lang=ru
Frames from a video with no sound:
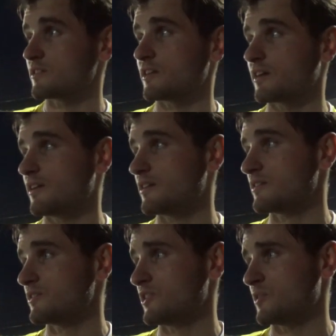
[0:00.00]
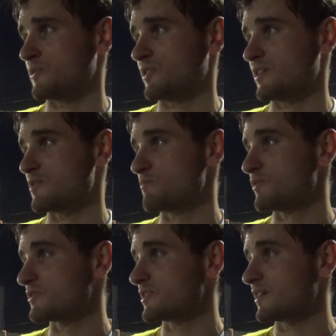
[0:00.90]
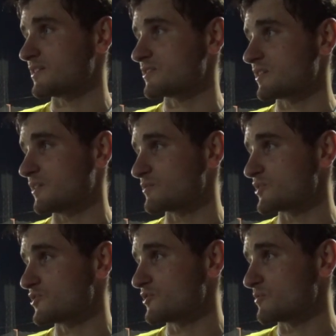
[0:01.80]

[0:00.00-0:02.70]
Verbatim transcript: Играли. Не, неком было сыграть центральную защиту,